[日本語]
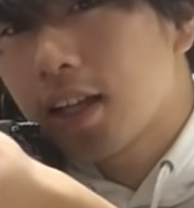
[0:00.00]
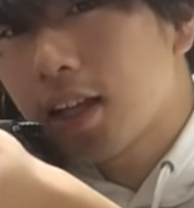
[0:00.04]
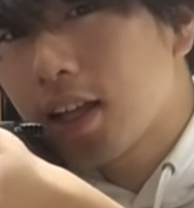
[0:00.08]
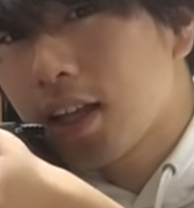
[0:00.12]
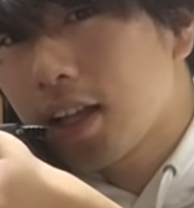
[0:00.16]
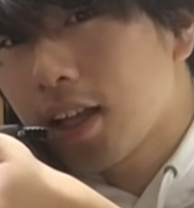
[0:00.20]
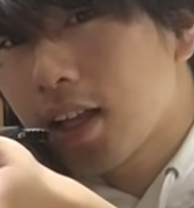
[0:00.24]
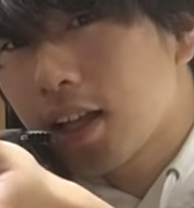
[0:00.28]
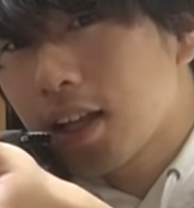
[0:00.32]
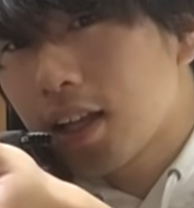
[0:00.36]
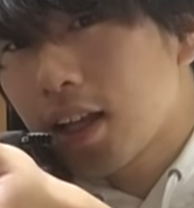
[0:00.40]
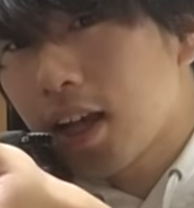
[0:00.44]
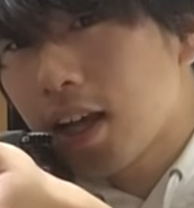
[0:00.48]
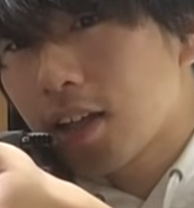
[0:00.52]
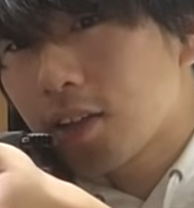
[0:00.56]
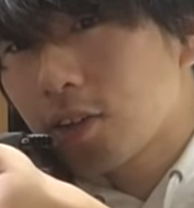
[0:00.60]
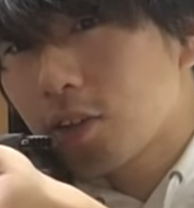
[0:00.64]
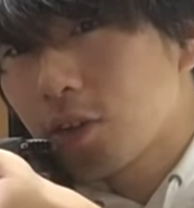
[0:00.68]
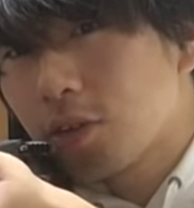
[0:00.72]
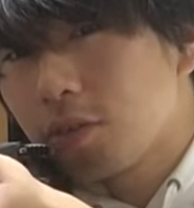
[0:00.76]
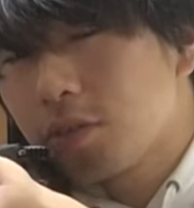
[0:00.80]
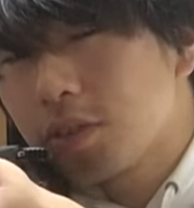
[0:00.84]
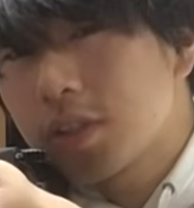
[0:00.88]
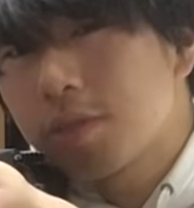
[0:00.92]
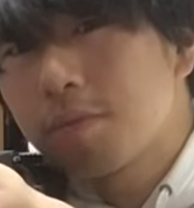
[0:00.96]
ダダダ
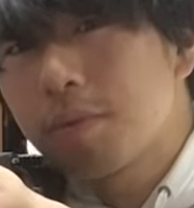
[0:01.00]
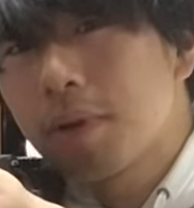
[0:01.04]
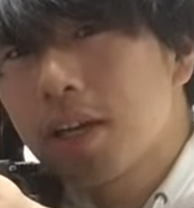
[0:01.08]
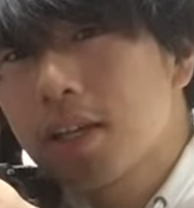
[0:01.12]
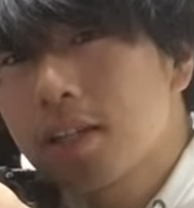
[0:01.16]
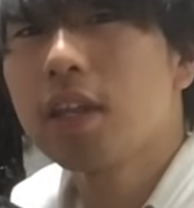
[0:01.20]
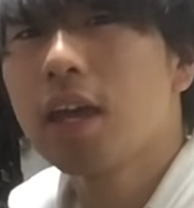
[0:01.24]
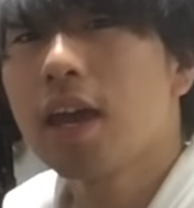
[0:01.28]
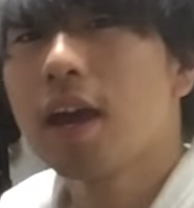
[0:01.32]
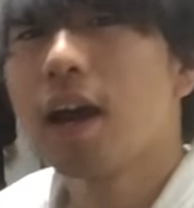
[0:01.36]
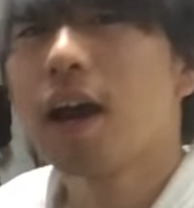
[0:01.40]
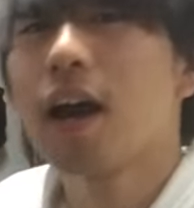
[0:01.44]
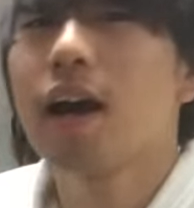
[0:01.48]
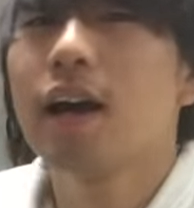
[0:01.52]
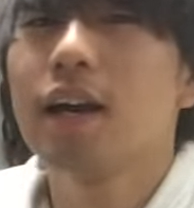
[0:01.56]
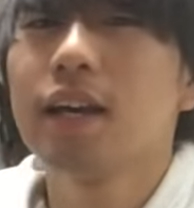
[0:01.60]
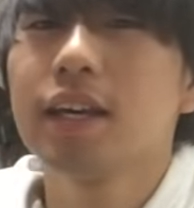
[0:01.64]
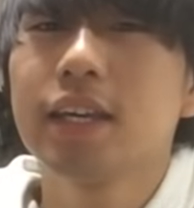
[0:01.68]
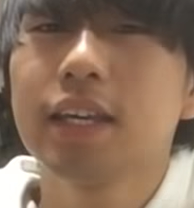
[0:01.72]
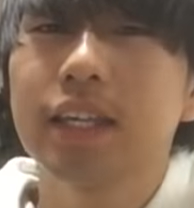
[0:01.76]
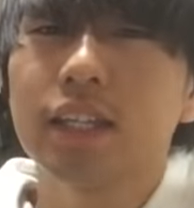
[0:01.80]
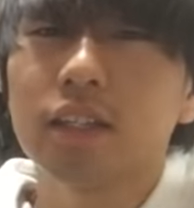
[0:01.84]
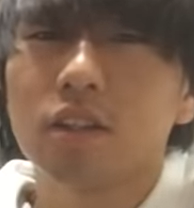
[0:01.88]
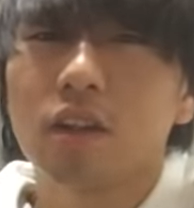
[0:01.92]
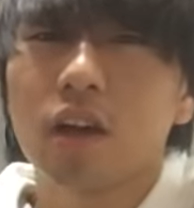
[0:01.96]
と打ちますであ
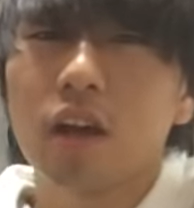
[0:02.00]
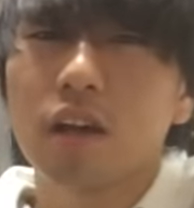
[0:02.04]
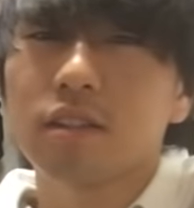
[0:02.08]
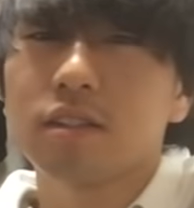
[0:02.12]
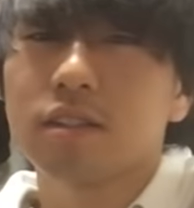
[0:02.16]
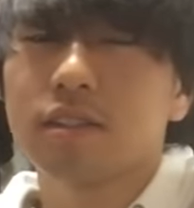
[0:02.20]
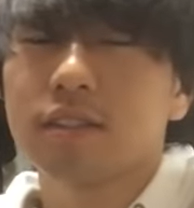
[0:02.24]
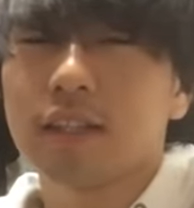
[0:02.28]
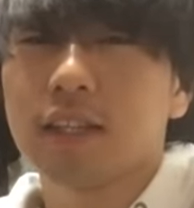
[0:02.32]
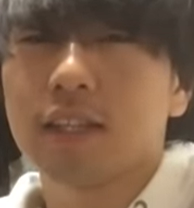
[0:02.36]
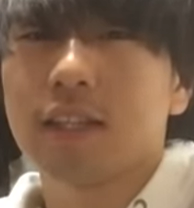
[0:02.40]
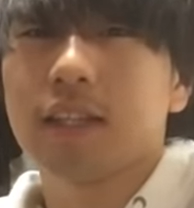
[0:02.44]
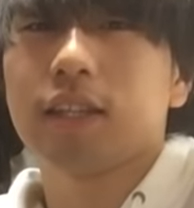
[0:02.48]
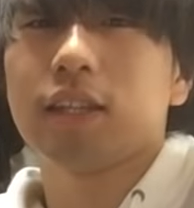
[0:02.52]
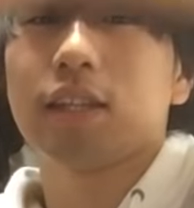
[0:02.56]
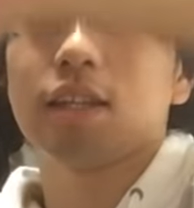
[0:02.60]
ヒットっつって出